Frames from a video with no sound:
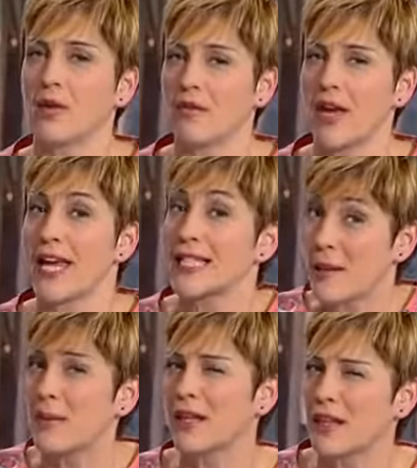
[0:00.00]
decía este
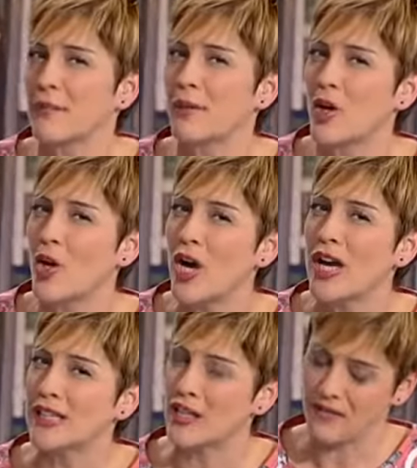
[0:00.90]
principio
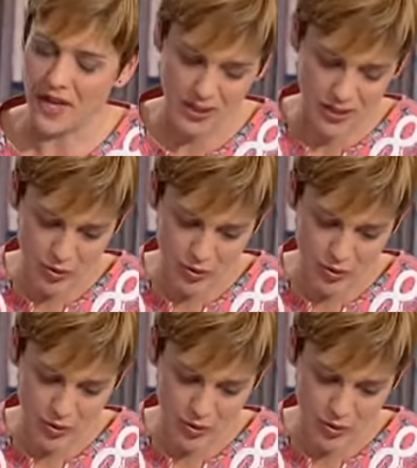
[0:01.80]
de frase,